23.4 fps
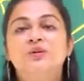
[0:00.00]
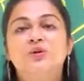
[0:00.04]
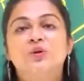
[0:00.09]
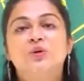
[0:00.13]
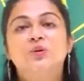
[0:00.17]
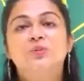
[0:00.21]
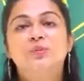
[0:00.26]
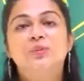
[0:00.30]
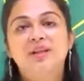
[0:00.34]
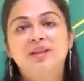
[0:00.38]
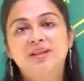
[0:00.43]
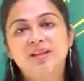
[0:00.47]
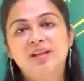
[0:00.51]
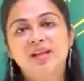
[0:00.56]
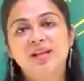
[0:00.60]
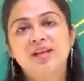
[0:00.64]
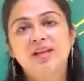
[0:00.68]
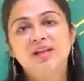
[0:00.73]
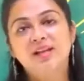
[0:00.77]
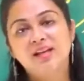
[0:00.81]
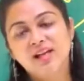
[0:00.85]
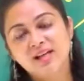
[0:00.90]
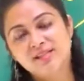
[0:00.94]
तो मिलते
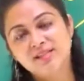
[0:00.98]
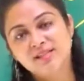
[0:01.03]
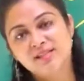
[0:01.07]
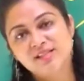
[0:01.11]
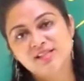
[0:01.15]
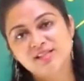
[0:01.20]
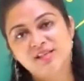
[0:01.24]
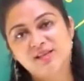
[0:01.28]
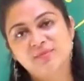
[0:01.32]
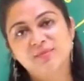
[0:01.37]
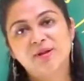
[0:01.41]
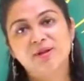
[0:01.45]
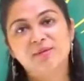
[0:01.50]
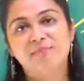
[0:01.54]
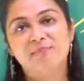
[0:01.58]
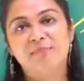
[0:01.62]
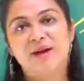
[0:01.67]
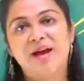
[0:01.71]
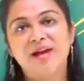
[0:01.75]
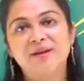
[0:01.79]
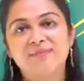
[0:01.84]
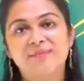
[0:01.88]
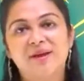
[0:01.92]
हैं नेक्स्ट सेशन
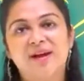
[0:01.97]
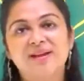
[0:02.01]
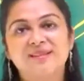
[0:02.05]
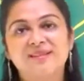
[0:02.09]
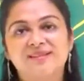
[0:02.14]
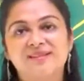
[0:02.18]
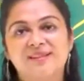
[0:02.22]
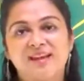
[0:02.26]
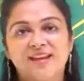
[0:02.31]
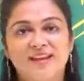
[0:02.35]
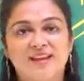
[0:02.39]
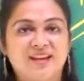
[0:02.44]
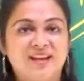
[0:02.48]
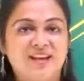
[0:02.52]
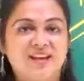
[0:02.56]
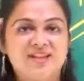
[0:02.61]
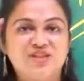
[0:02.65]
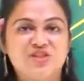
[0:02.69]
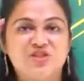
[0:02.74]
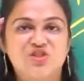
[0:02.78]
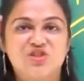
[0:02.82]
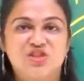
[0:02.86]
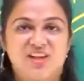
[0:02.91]
में बाय बाय टेक
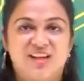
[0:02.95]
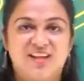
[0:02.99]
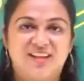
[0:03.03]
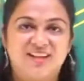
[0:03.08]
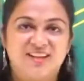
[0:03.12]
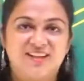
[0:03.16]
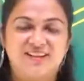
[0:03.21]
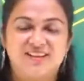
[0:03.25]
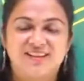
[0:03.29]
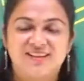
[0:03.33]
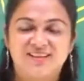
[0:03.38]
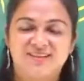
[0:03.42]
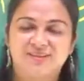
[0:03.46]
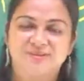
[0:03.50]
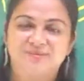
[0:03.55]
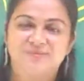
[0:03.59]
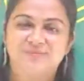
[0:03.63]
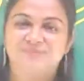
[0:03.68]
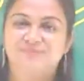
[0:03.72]
केयर जय हिंद